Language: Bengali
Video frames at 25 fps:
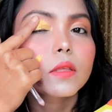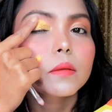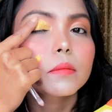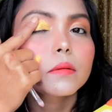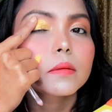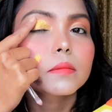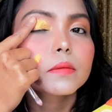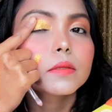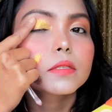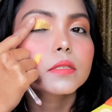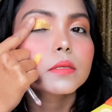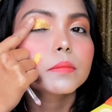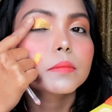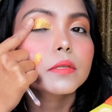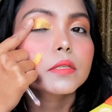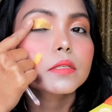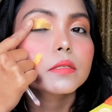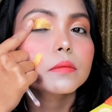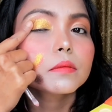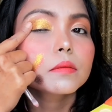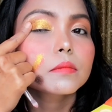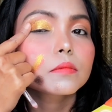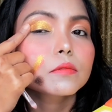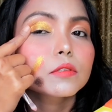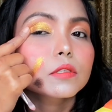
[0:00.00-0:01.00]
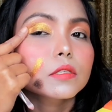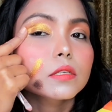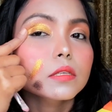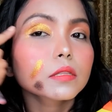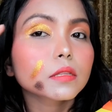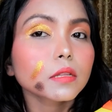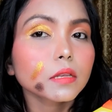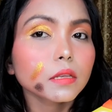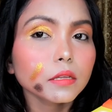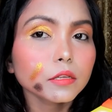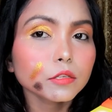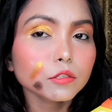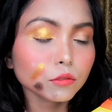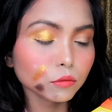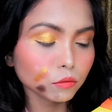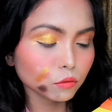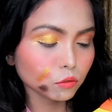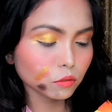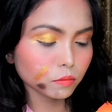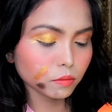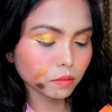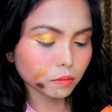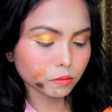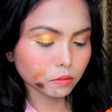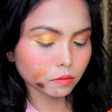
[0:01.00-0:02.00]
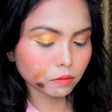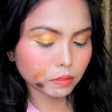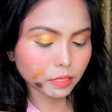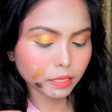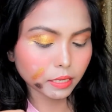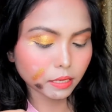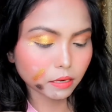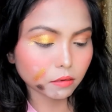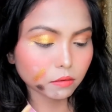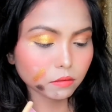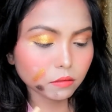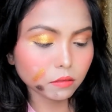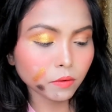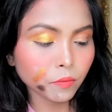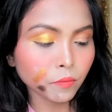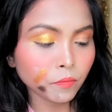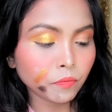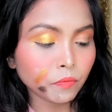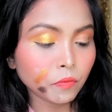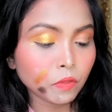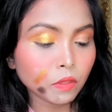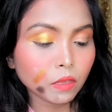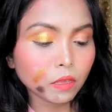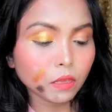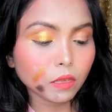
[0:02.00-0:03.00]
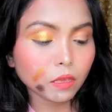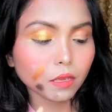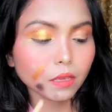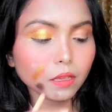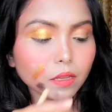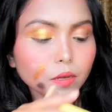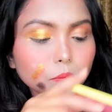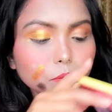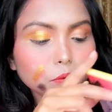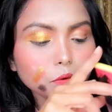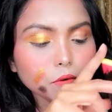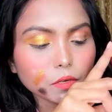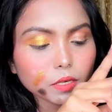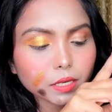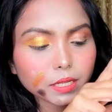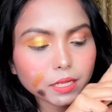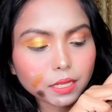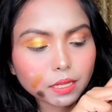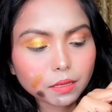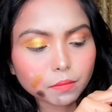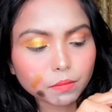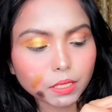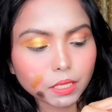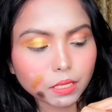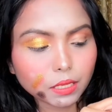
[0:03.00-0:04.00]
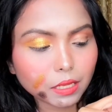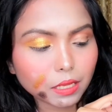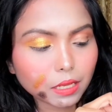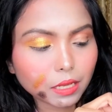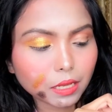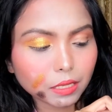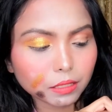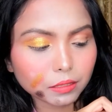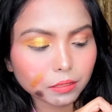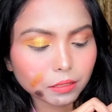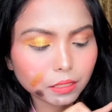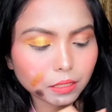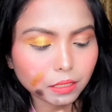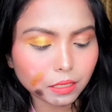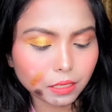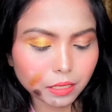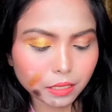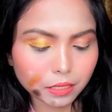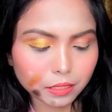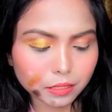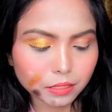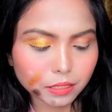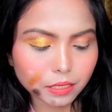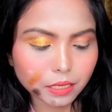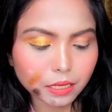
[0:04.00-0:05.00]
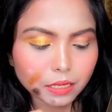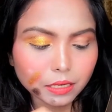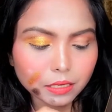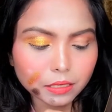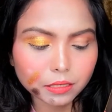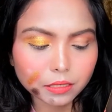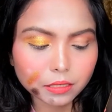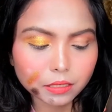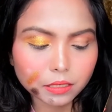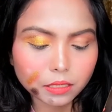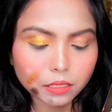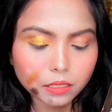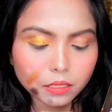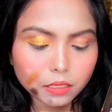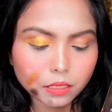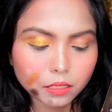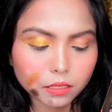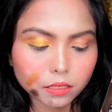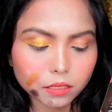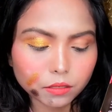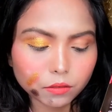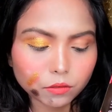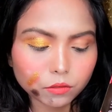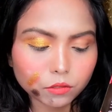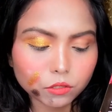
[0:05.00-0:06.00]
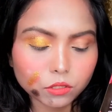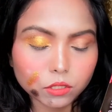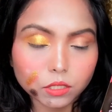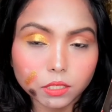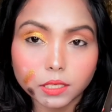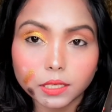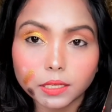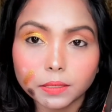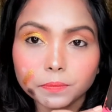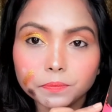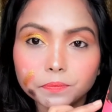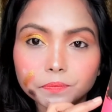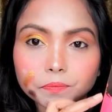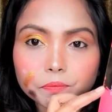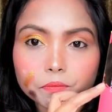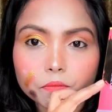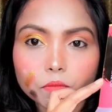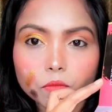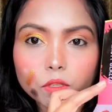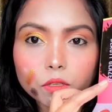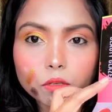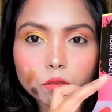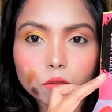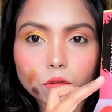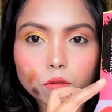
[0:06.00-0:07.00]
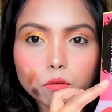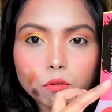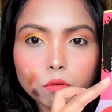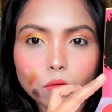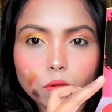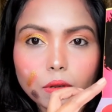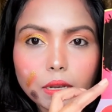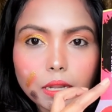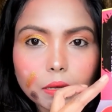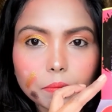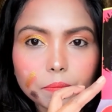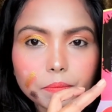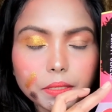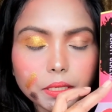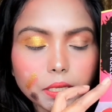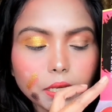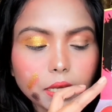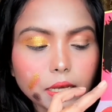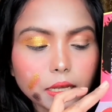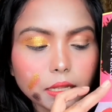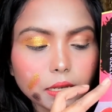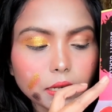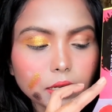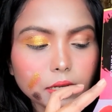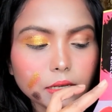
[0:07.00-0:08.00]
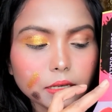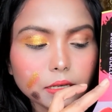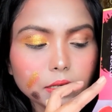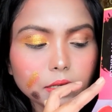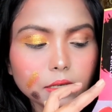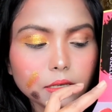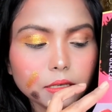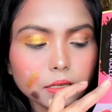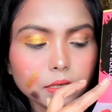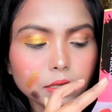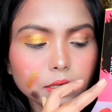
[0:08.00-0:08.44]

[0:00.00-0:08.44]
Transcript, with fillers: এভাবে চেপে চেপে বসিয়ে দিলে সুন্দরভাবে হয়ে গেল এরপরে আমি এখান থেকে একটা কালার নিই এটা হচ্ছে গোলাপি কালার